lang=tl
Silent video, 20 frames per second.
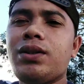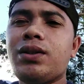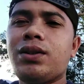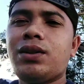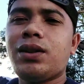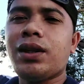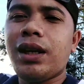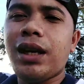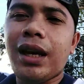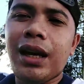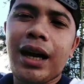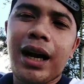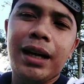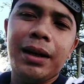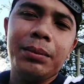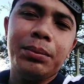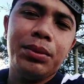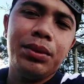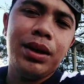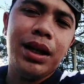So,
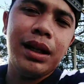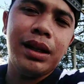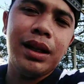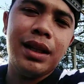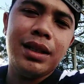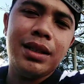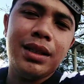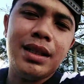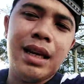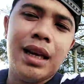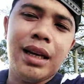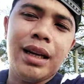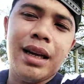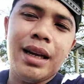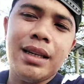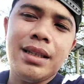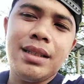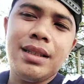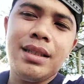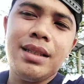kilalanin po natin sila
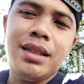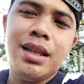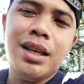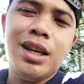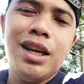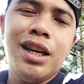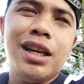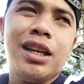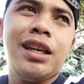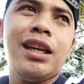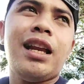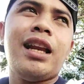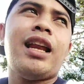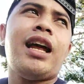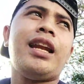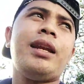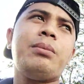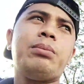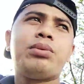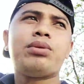guys. Kilalanin